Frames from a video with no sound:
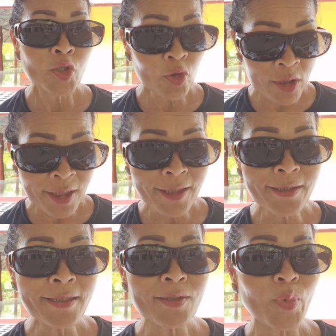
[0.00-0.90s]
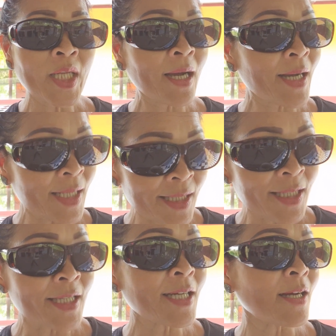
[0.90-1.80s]
สดชื่นเป็นอากาศ
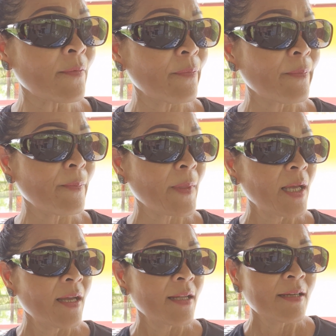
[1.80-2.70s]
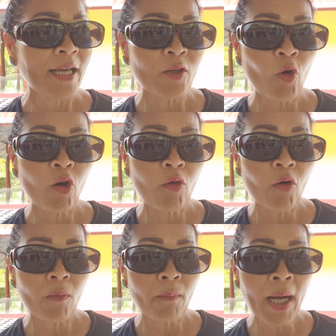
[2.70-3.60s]
ดีค่ะแดดออก
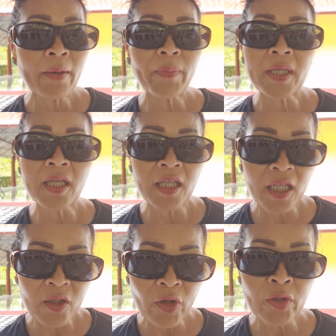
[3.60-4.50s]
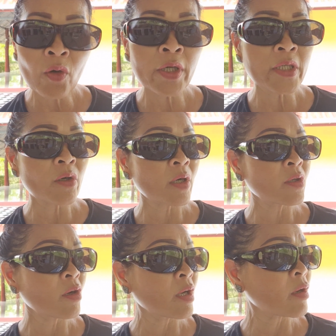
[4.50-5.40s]
บ้างเป็นนิดๆน้อยๆเนาะค่ะ
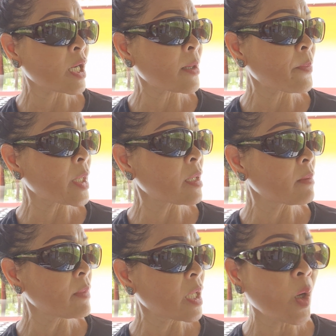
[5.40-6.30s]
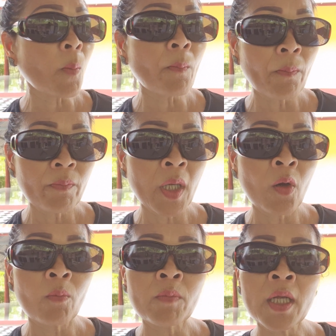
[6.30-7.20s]
เนาะแล้วก็เป็นมีลมมี
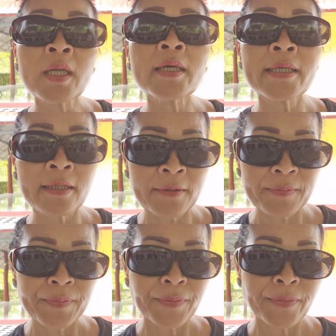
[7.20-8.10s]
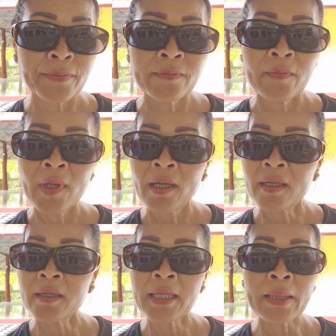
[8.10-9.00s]
ลมเรื่อยๆก็
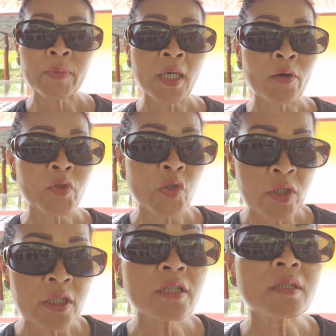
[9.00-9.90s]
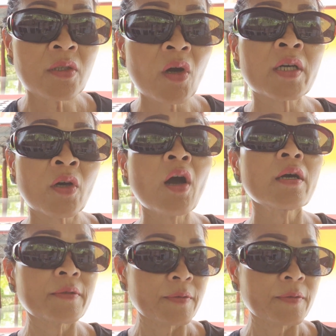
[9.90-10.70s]
เลยทำให้เฮาสดชื่นเนาะค่ะเนาะ